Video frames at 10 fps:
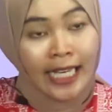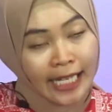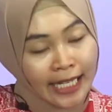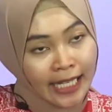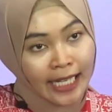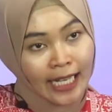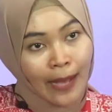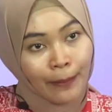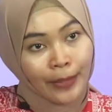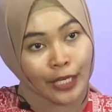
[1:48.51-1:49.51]
ini
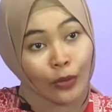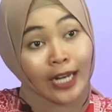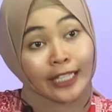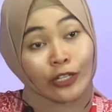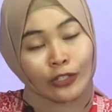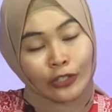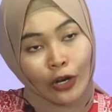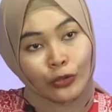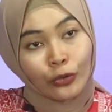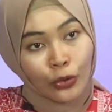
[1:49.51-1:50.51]
kami quality
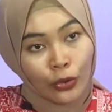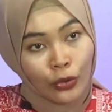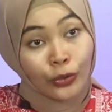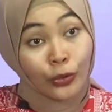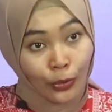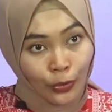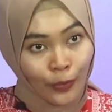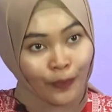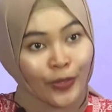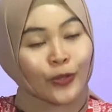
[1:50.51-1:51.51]
control dulu
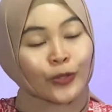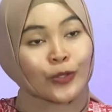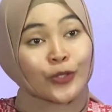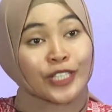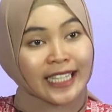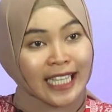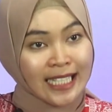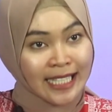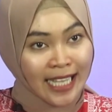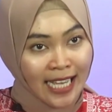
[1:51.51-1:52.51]
dulu untuk uji
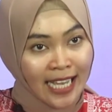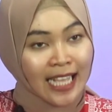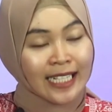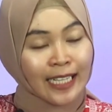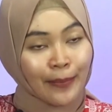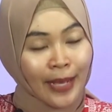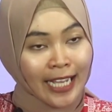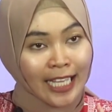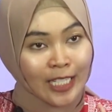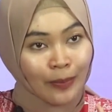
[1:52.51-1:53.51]
tesnya, hasil
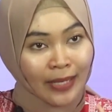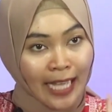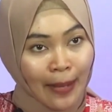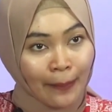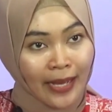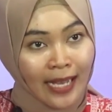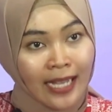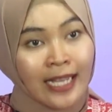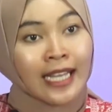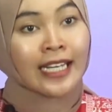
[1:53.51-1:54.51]
tembakannya seperti apa.